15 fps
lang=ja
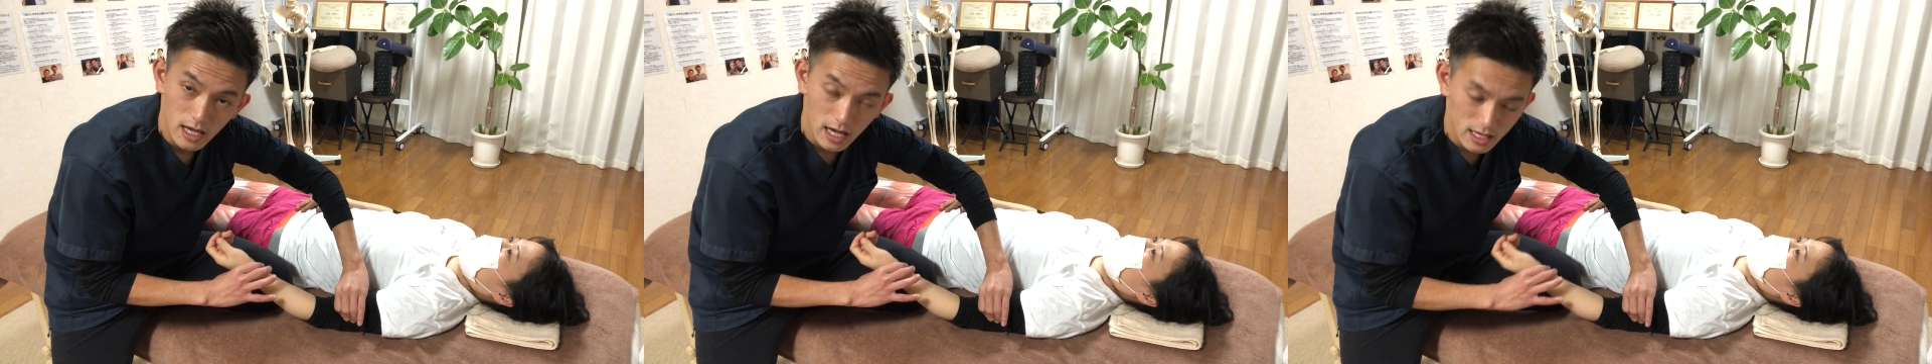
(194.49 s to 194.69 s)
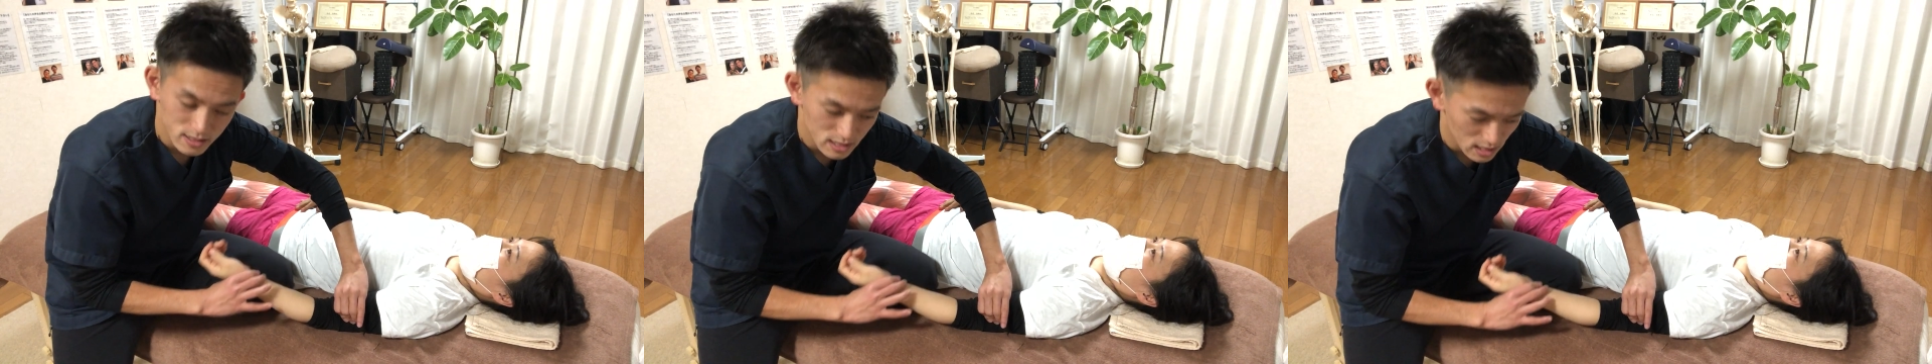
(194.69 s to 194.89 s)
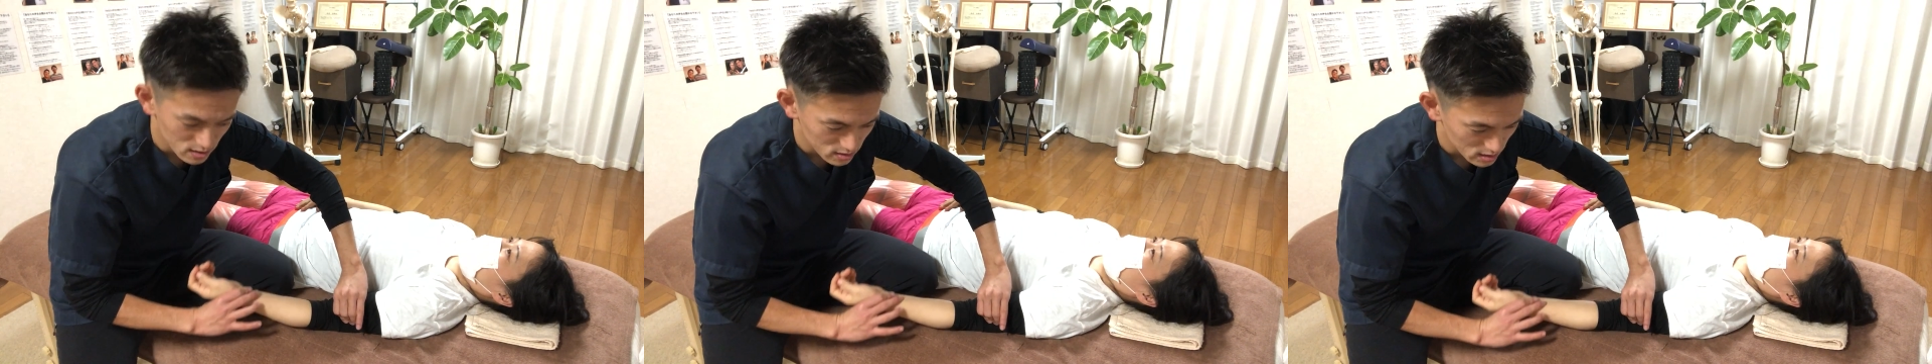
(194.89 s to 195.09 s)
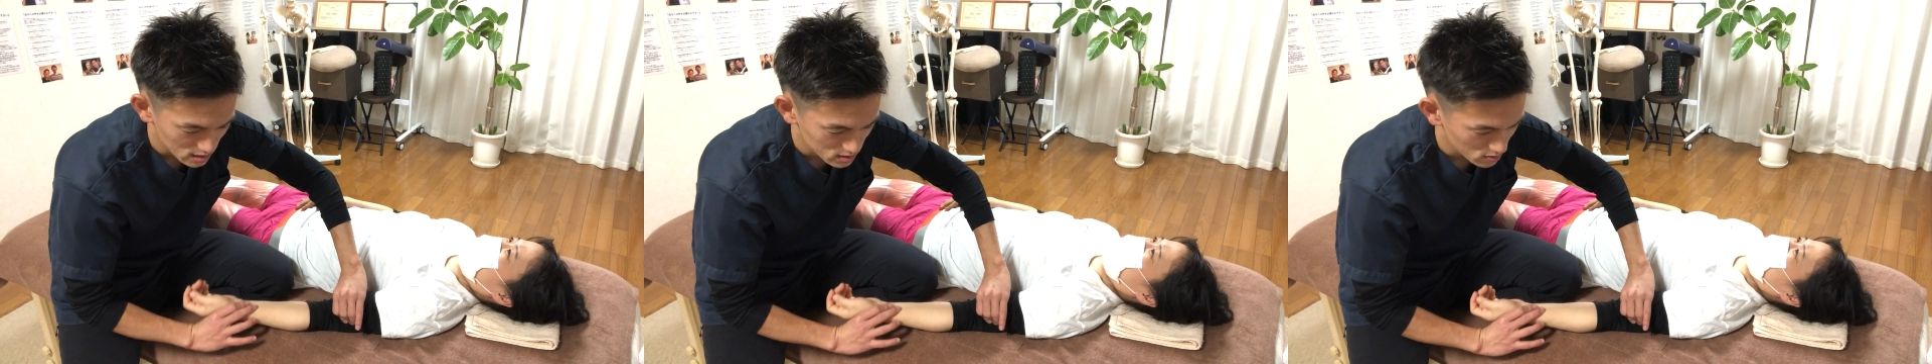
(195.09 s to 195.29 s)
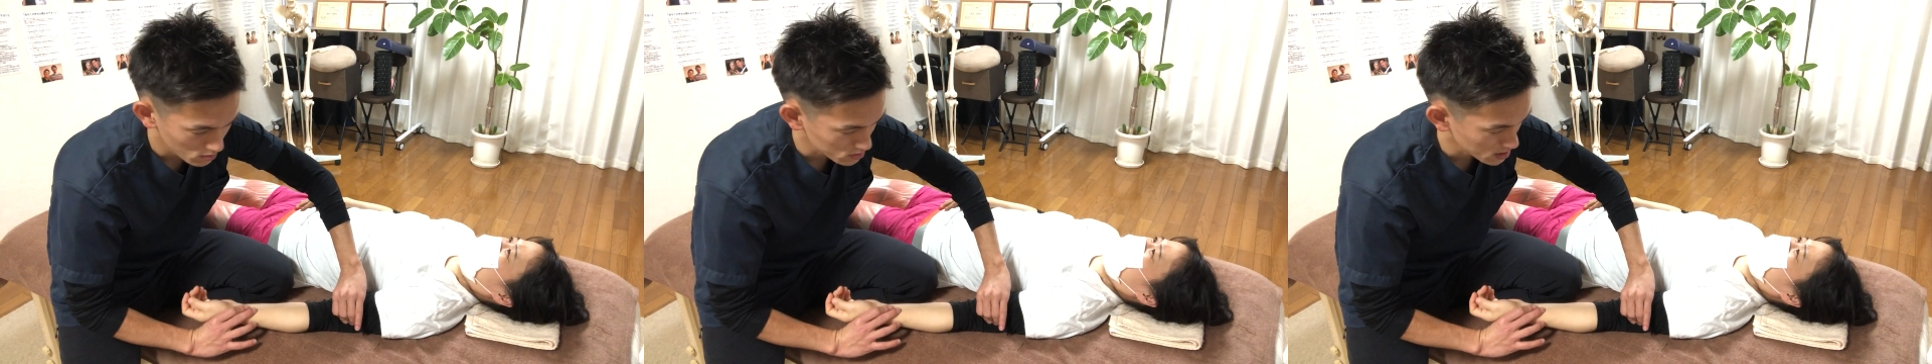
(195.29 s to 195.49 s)
挟ん
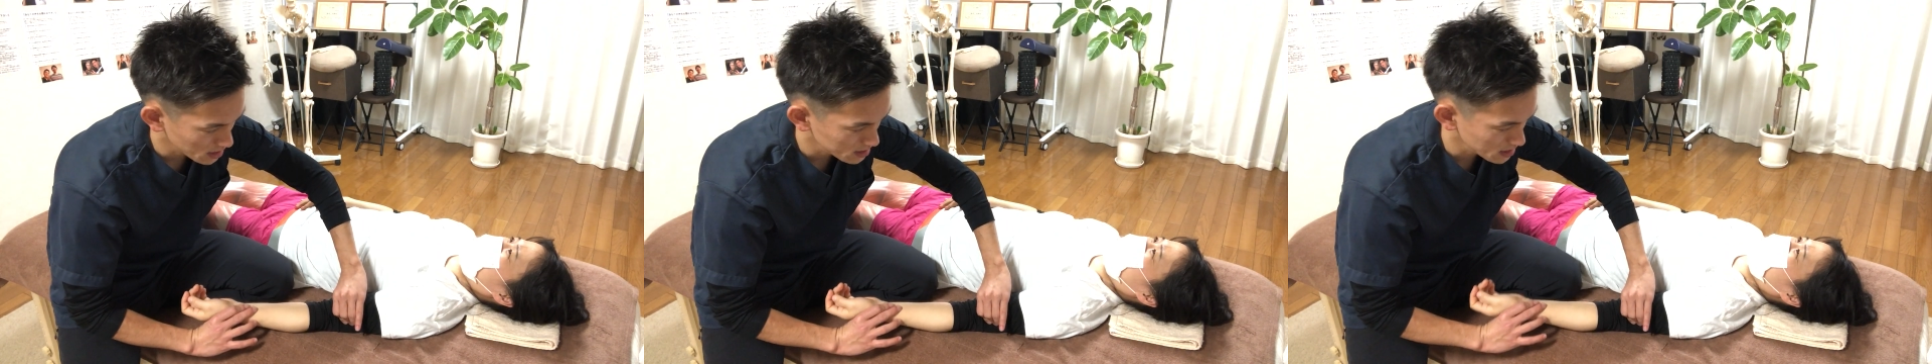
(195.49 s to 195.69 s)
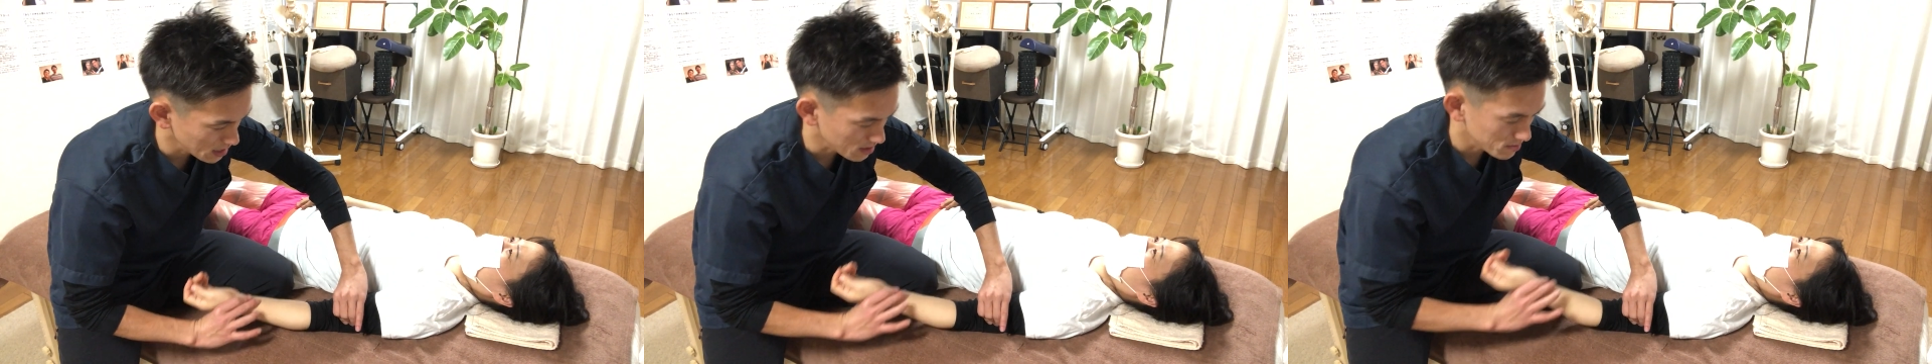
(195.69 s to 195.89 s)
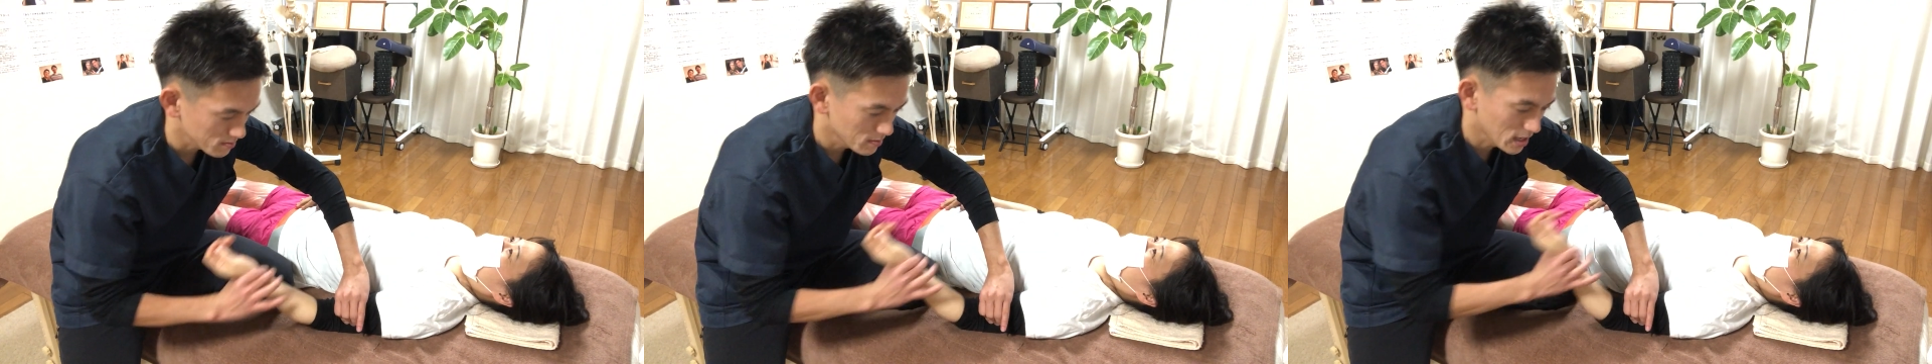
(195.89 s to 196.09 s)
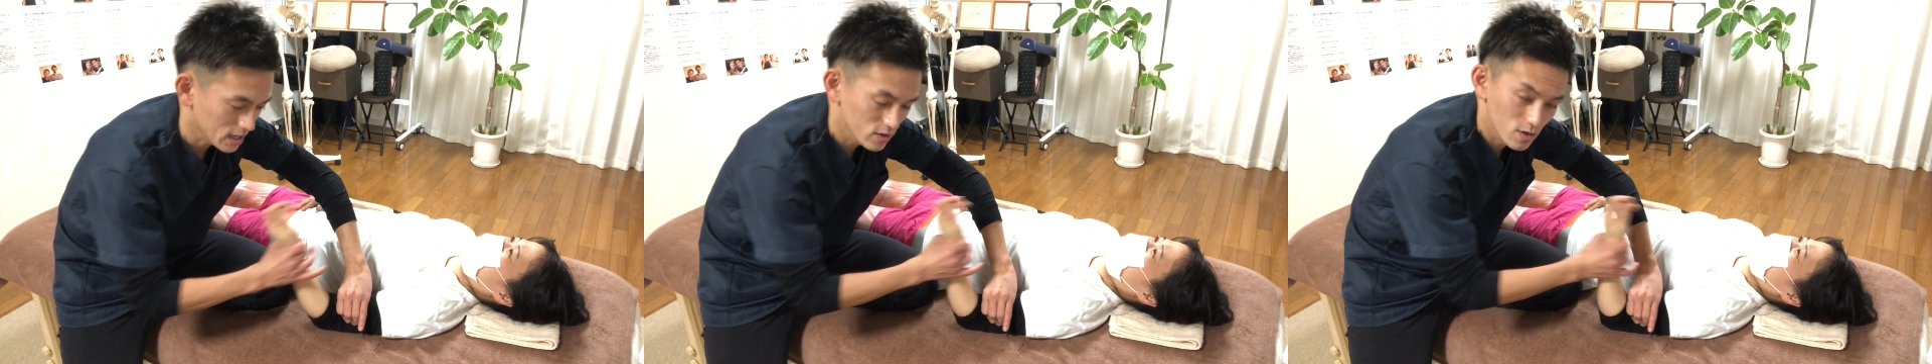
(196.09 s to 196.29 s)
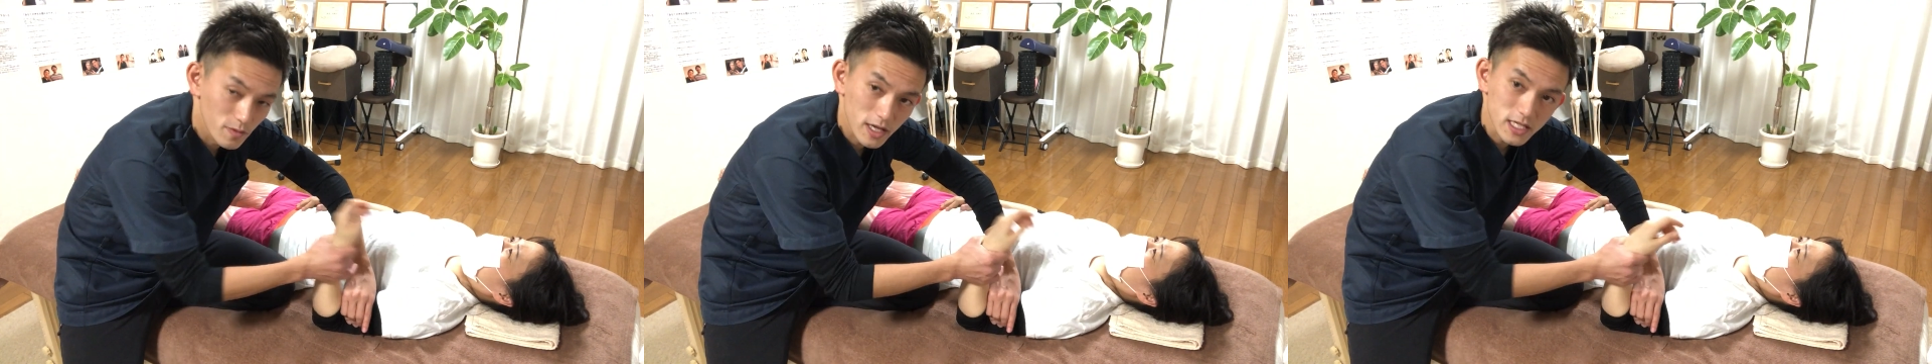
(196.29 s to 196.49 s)
だ状態で曲
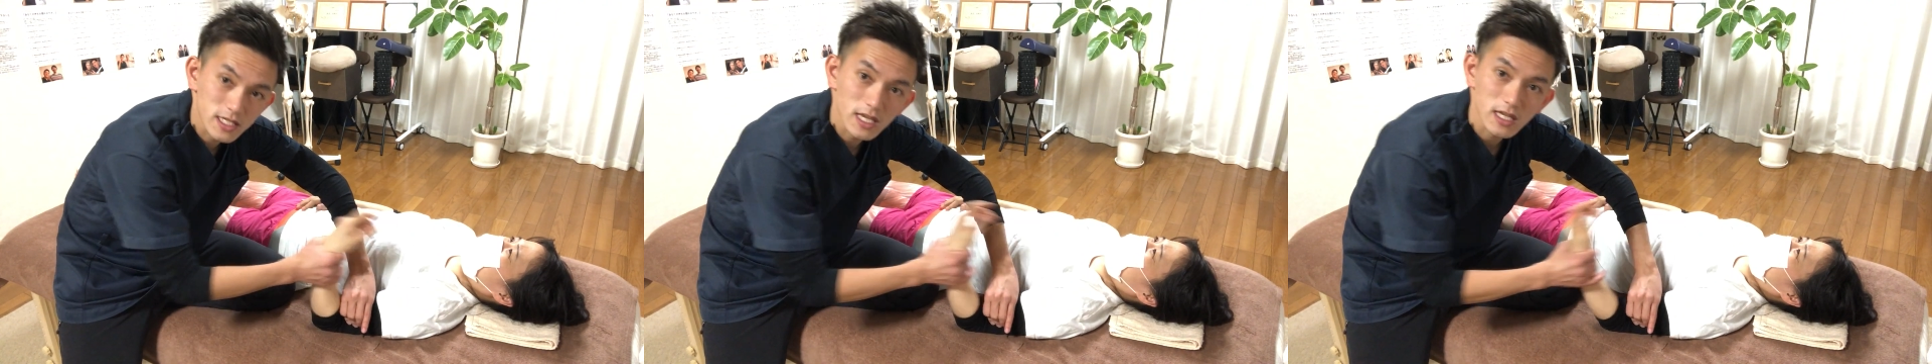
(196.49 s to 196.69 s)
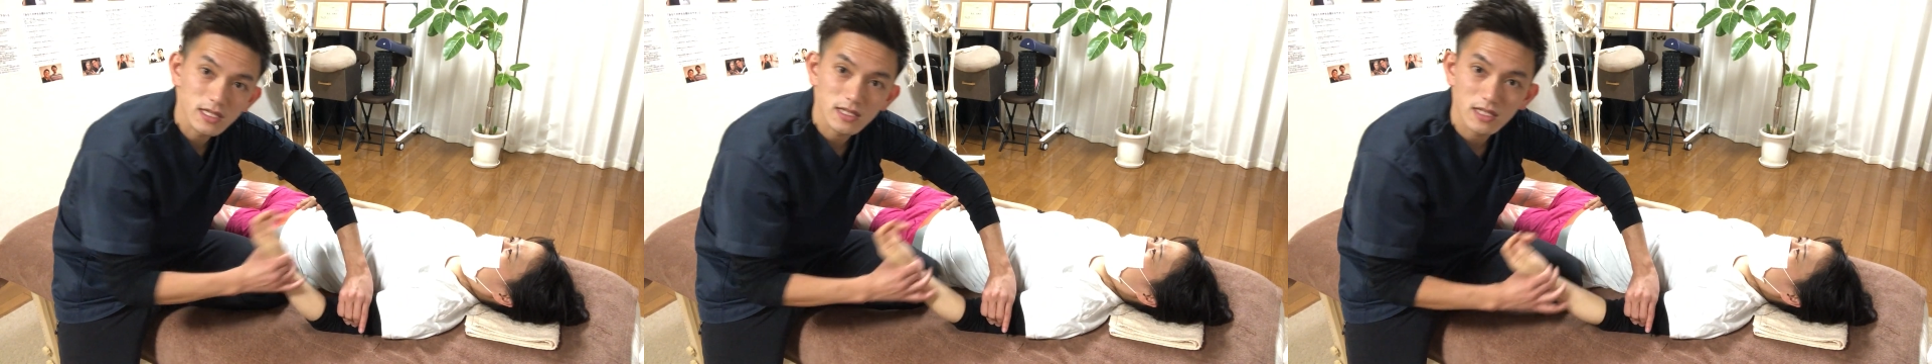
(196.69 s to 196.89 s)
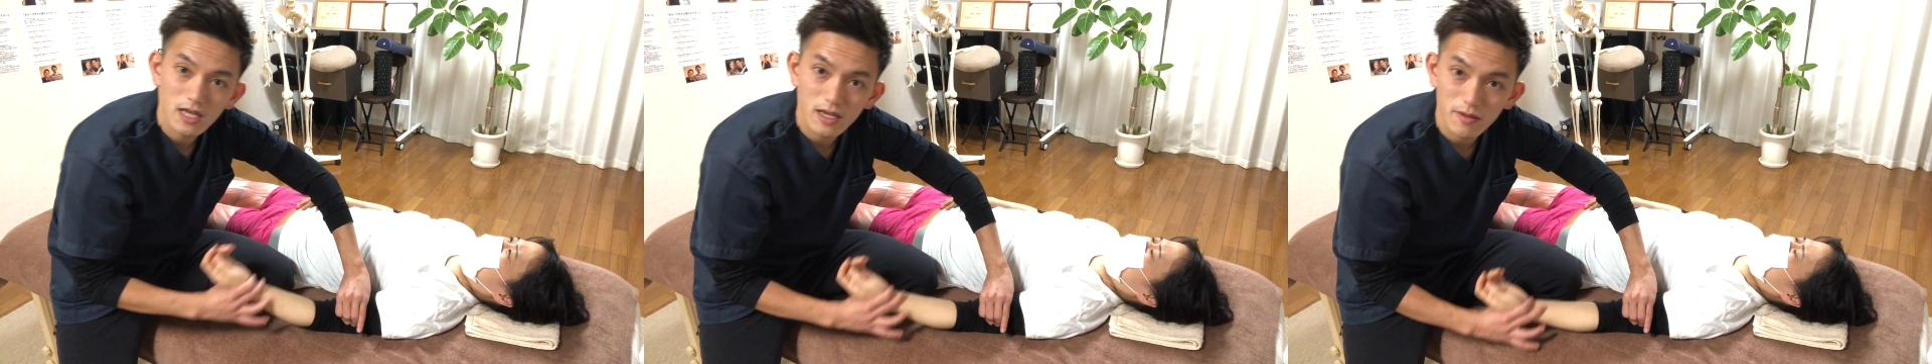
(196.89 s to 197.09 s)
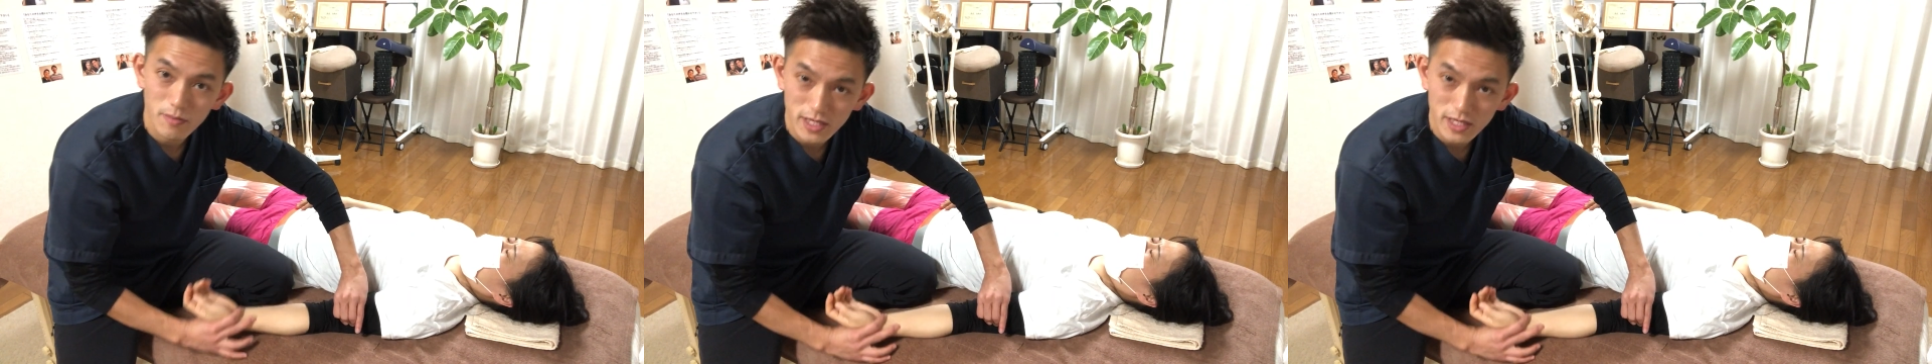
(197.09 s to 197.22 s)
げ伸ばしです。